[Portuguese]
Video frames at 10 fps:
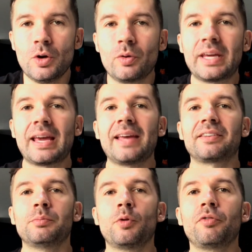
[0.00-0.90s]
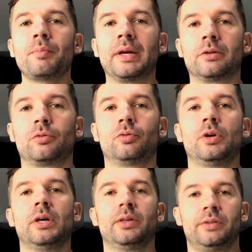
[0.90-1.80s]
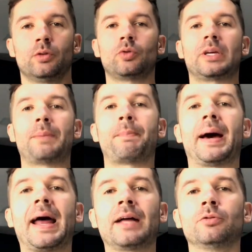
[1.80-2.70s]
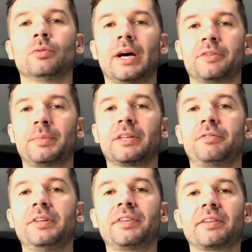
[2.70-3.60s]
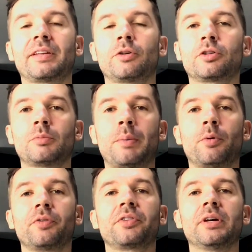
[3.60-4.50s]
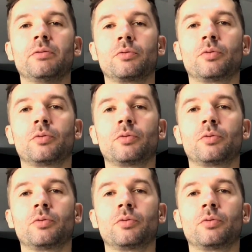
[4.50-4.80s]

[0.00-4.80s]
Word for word: O que é esse movimento? Se eu estou aqui parado, as minhas vísceras adotam uma posição: